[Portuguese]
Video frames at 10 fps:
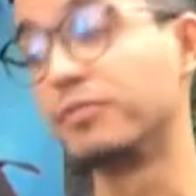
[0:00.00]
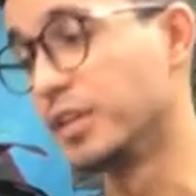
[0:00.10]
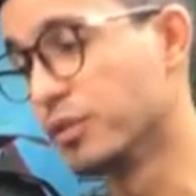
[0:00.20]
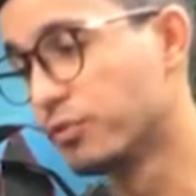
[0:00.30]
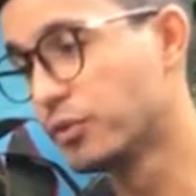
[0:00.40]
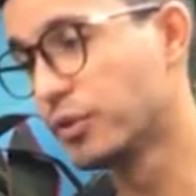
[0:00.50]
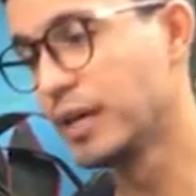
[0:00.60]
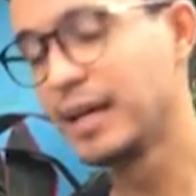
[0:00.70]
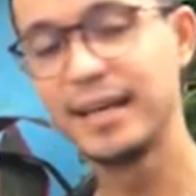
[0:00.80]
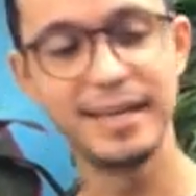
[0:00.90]
vivo
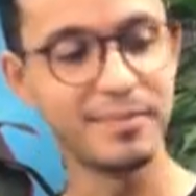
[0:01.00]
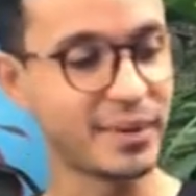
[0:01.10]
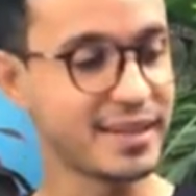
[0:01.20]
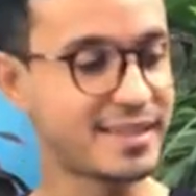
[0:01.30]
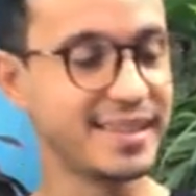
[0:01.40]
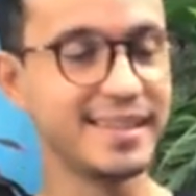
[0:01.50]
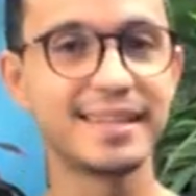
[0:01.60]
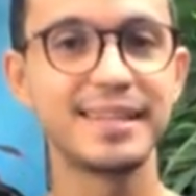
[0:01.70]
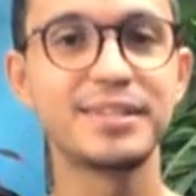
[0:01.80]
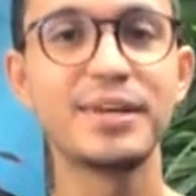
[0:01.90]
e
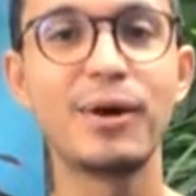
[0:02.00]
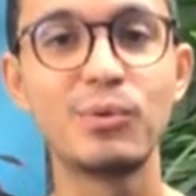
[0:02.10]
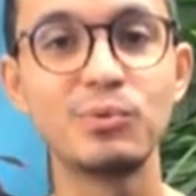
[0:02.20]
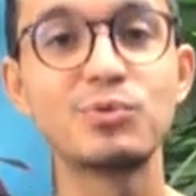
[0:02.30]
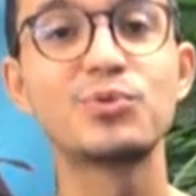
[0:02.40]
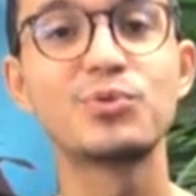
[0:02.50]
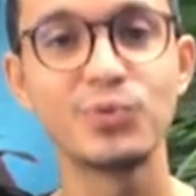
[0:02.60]
precisa de alguns